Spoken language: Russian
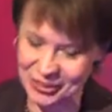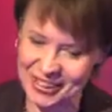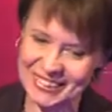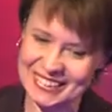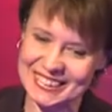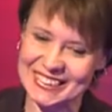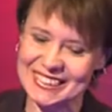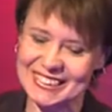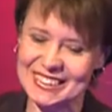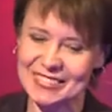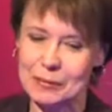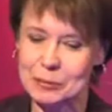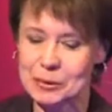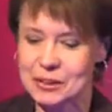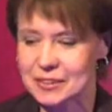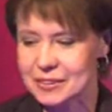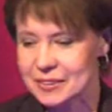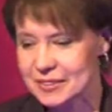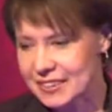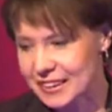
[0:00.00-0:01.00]
артисты
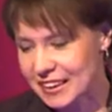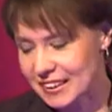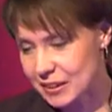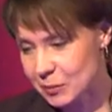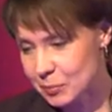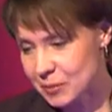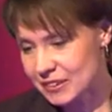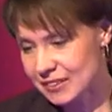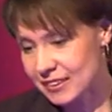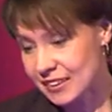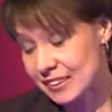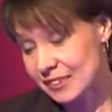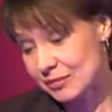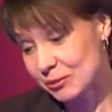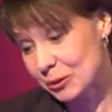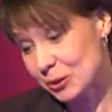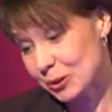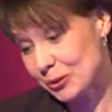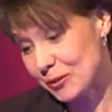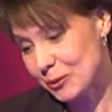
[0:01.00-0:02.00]
вообще иногда
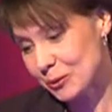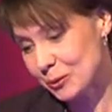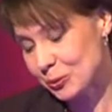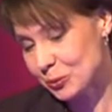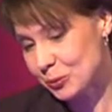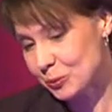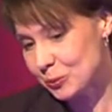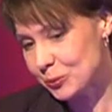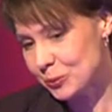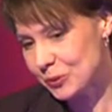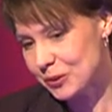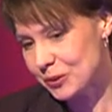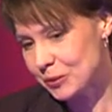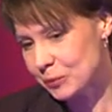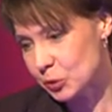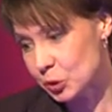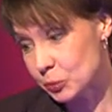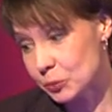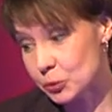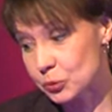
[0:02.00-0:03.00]
предсказывают свою судьбу и,
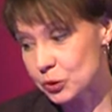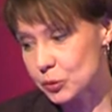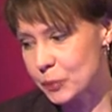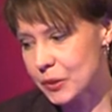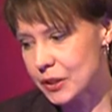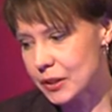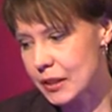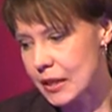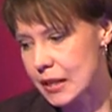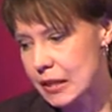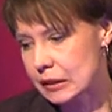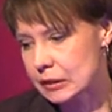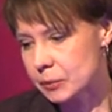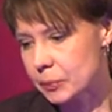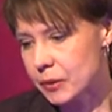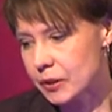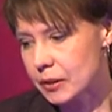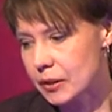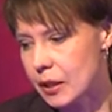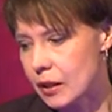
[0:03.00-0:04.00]
может быть, успех
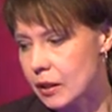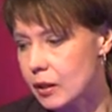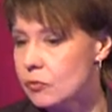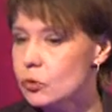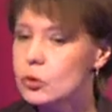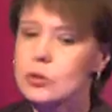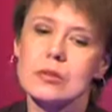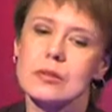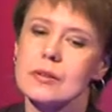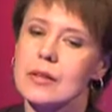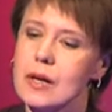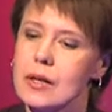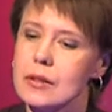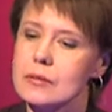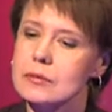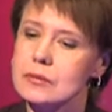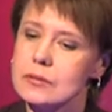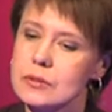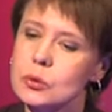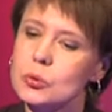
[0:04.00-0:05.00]
спектакля. Вот
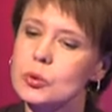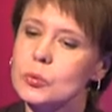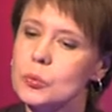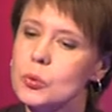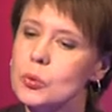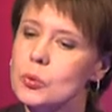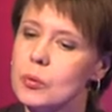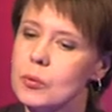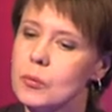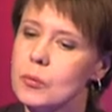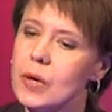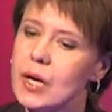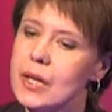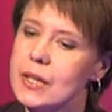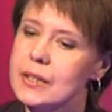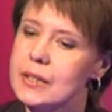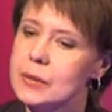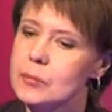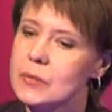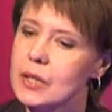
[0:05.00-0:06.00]
судьбу
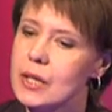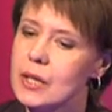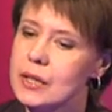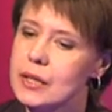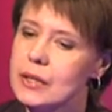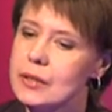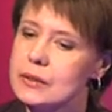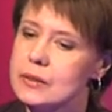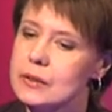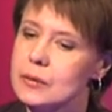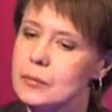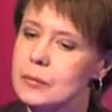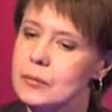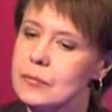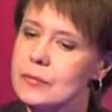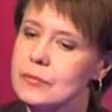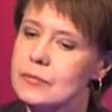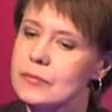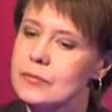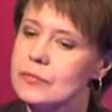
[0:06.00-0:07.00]
маленьким трагедиям.
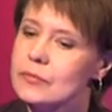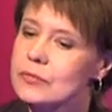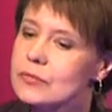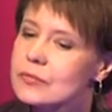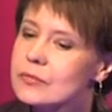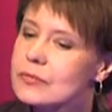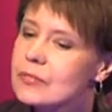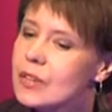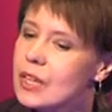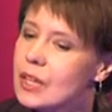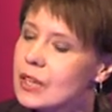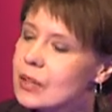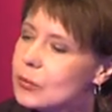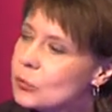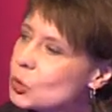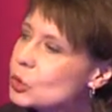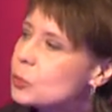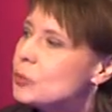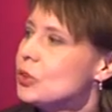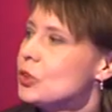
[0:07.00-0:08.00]

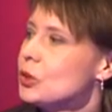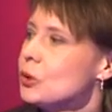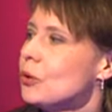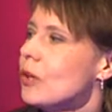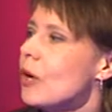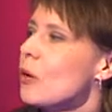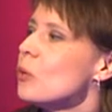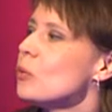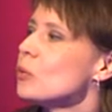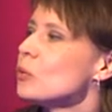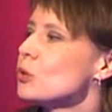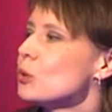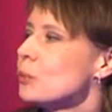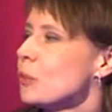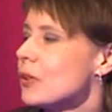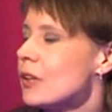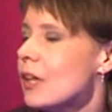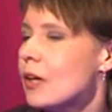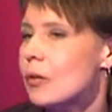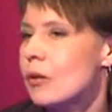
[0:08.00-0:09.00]
Может быть, еще какому-то
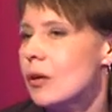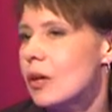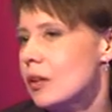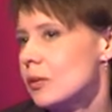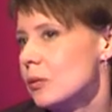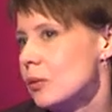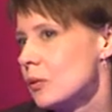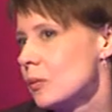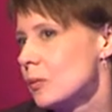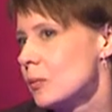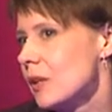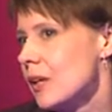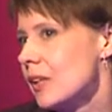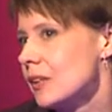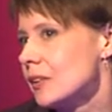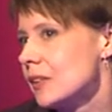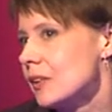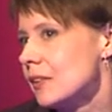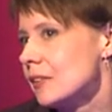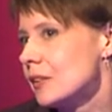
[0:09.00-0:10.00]
спектаклю, о котором бы
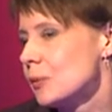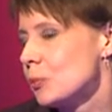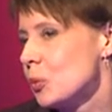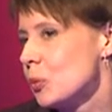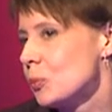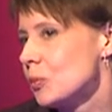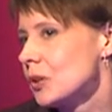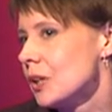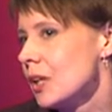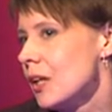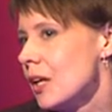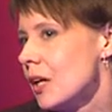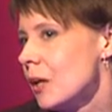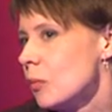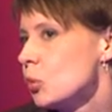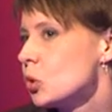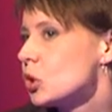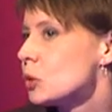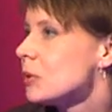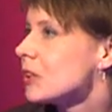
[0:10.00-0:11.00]
хотелось вспомнить.
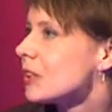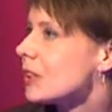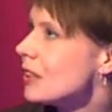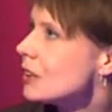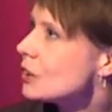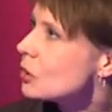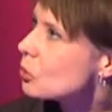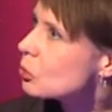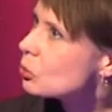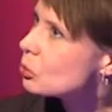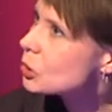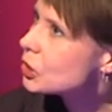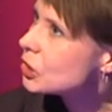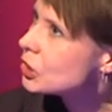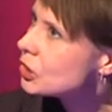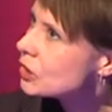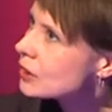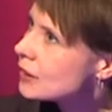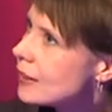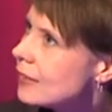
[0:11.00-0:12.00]
Может быть, сказать, что уже
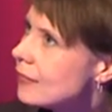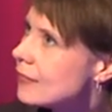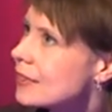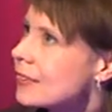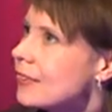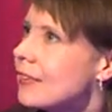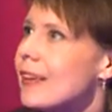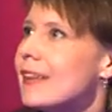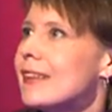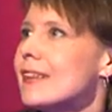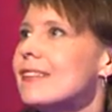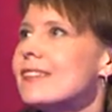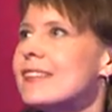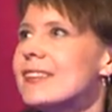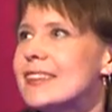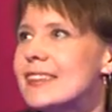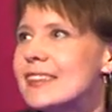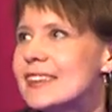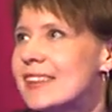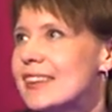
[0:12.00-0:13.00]
счастливо
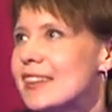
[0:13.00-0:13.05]
складывается